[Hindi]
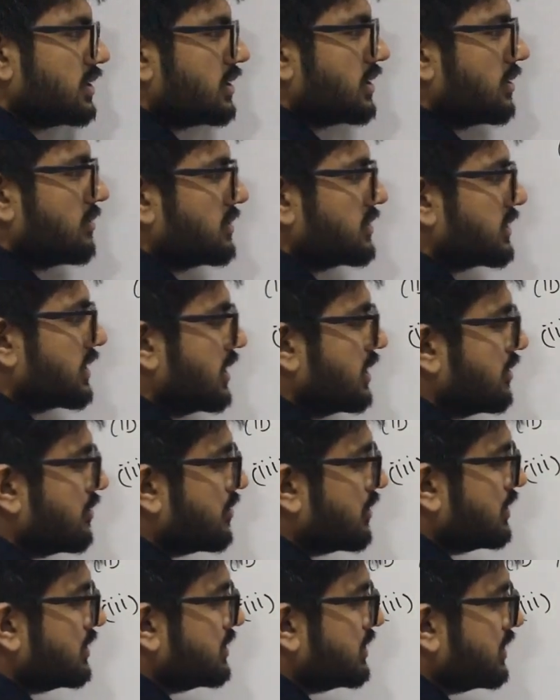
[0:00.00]
तो हम इसका
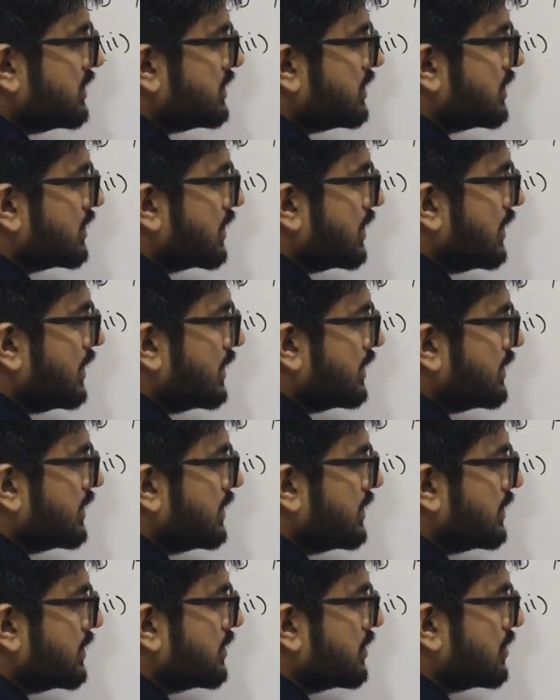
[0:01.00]
डिफ्रेंशिएशन कर लेते
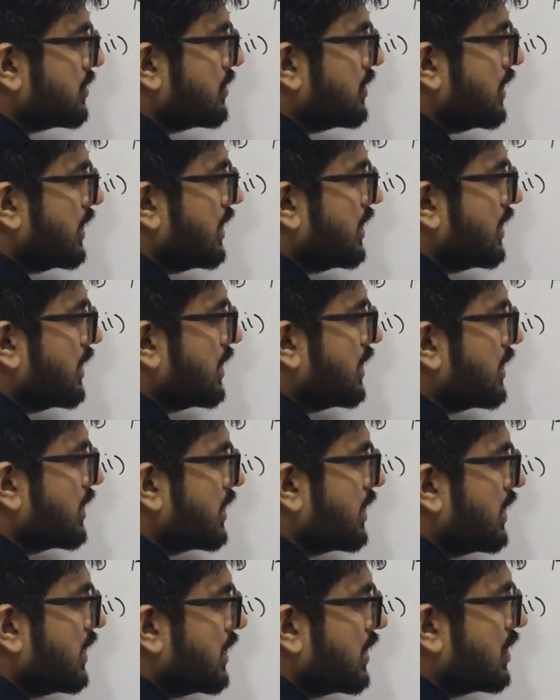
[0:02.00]
हैं तो ये आ जाएगा
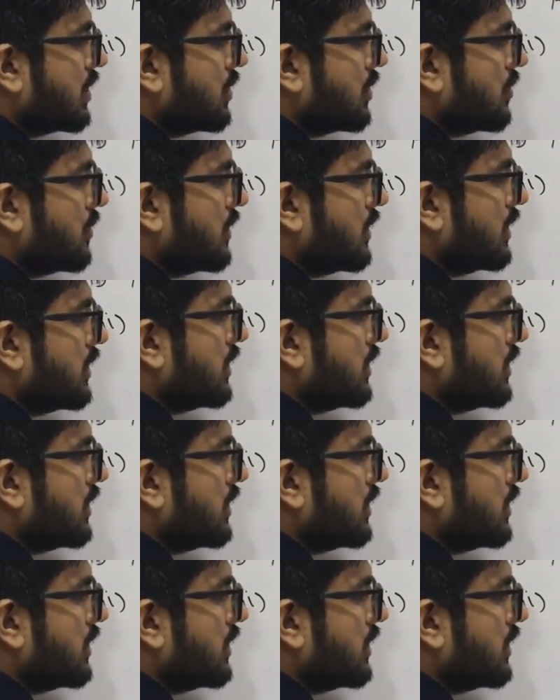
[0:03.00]
के क्यू ए